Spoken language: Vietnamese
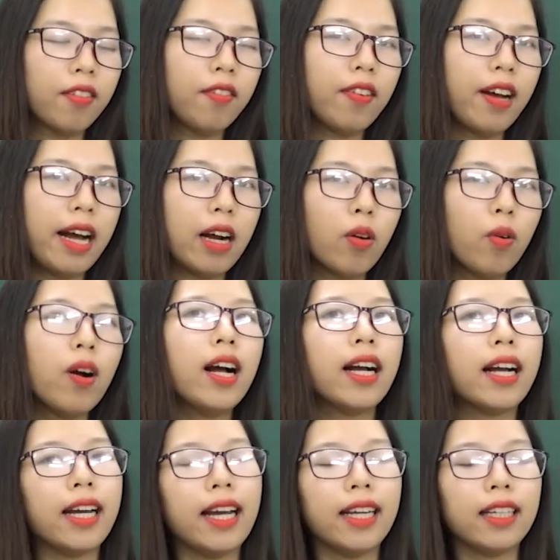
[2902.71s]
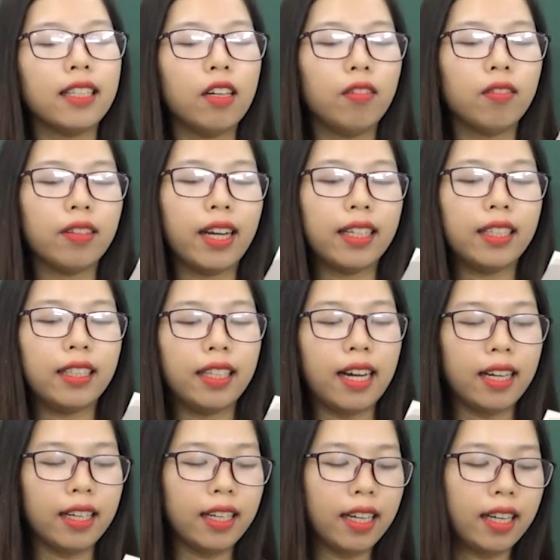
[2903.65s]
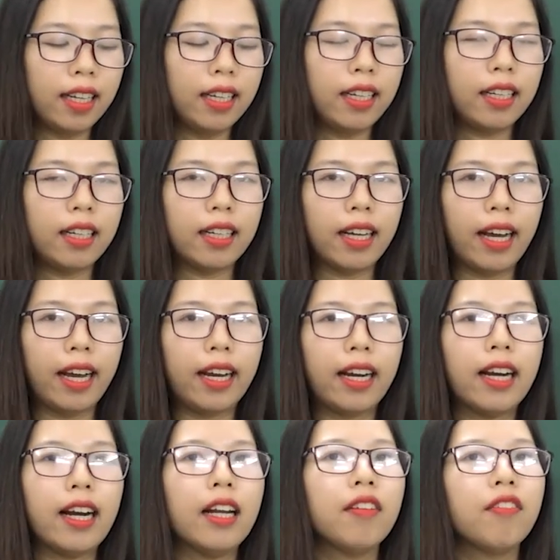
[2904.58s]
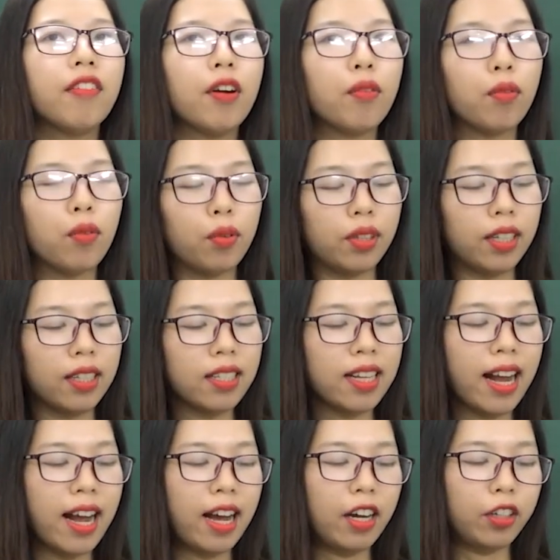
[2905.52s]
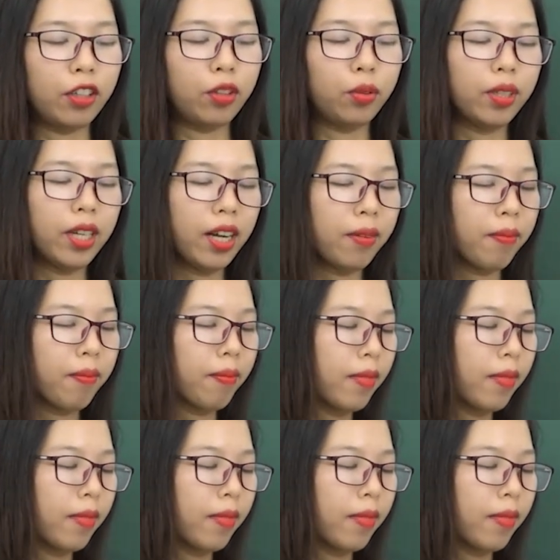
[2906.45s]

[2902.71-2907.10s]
Và qua cái hành động này thì đã thể hiện cái khát vọng của tác giả, đúng nhá.